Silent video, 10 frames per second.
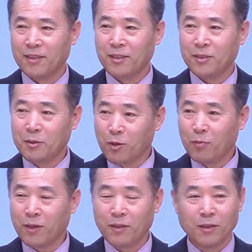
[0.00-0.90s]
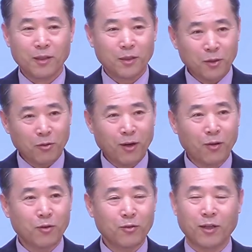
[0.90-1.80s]
집에 오면은
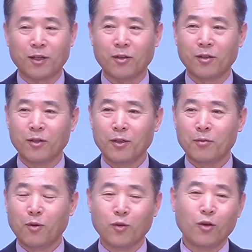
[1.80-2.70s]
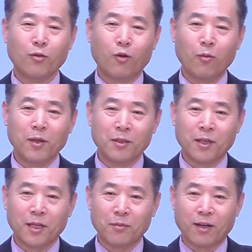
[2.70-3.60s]
기도하고 또 하더라고요. 보통 오면 어떻게
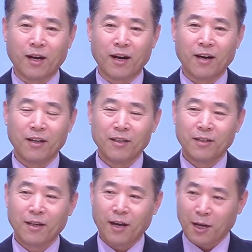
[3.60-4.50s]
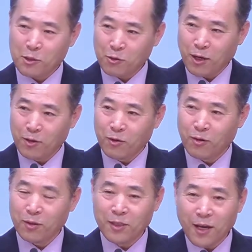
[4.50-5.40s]
됩니까? 악수하고
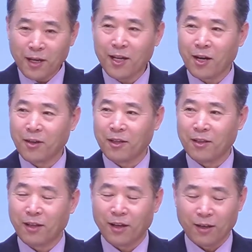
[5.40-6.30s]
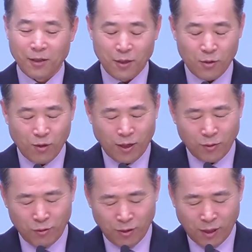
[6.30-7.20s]
이야기를 나눠야 되는데 와가
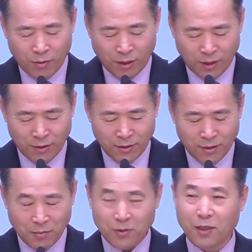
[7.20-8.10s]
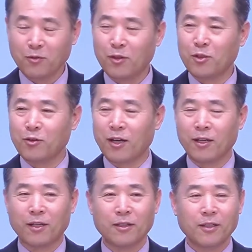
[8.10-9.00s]
눈을 감고 한참 있다 눈을 뜨고 하길래
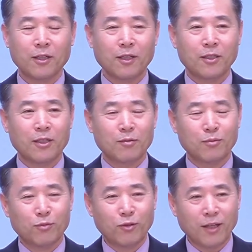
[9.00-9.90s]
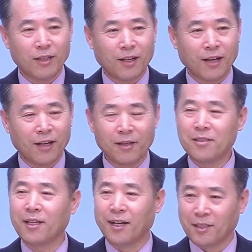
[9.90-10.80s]
이 사람 좀 무례하다 그런
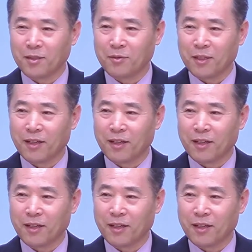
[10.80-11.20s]
생각을 했습니다.